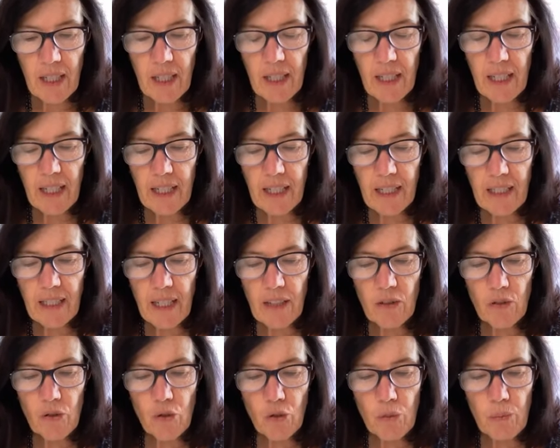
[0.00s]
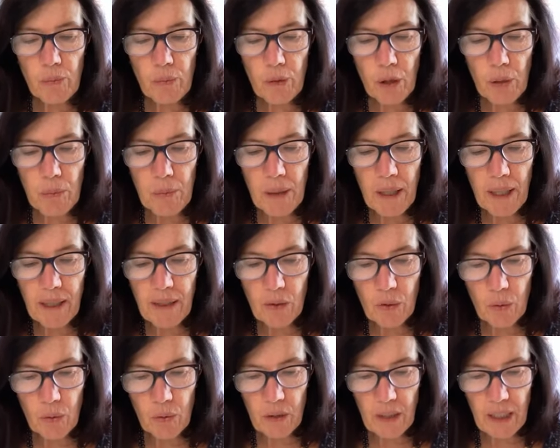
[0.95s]
y le quitaron su propia
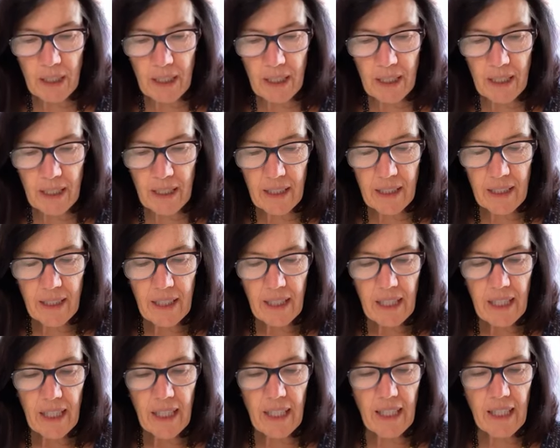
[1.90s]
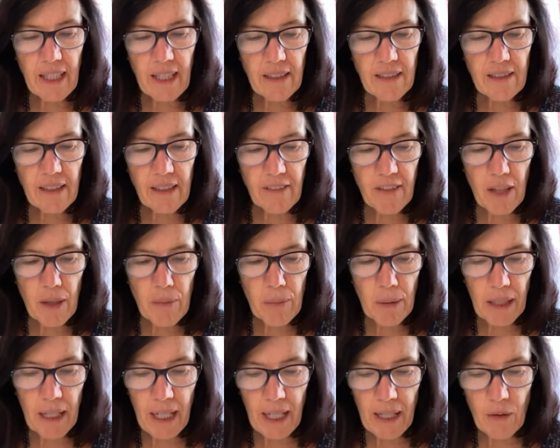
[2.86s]
túnica que ya se había
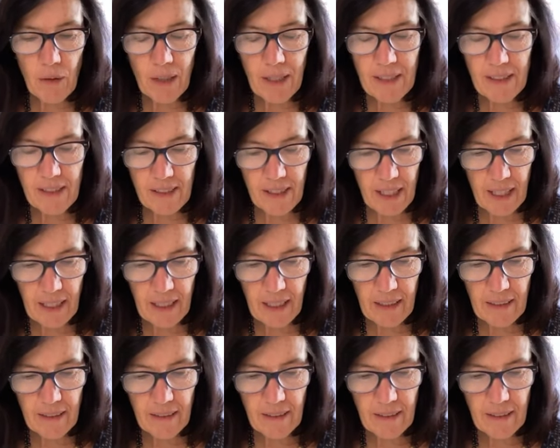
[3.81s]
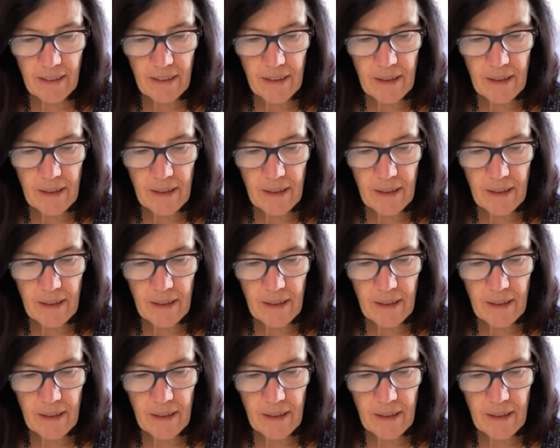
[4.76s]
pegado a las llagas.